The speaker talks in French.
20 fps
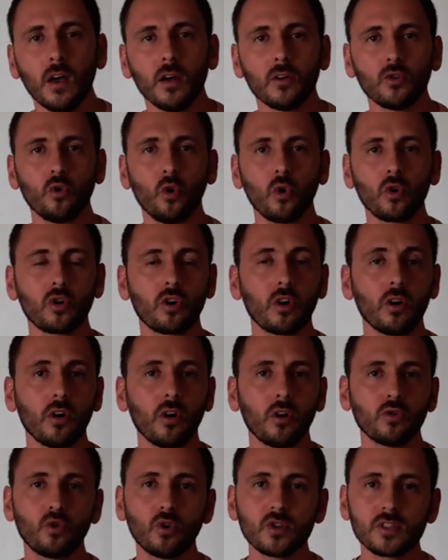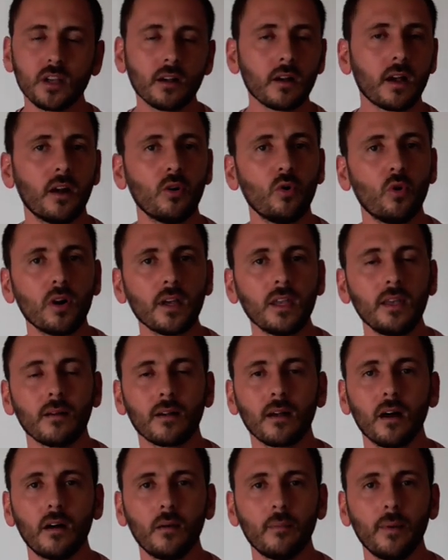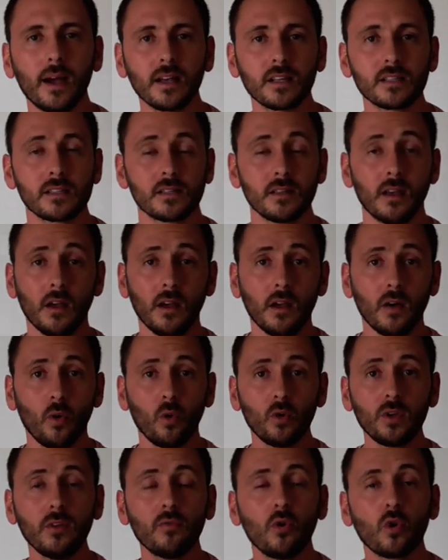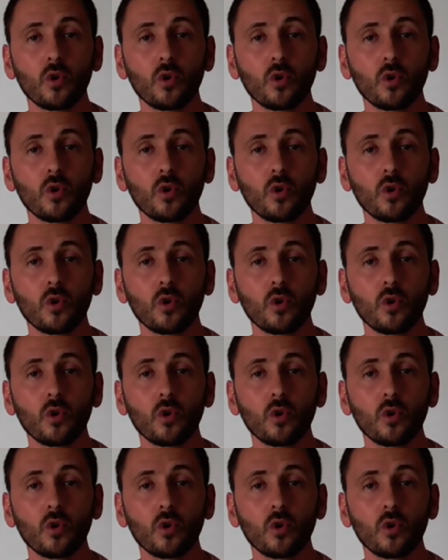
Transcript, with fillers: Donc, 200 euh, calories, grand max, au niveau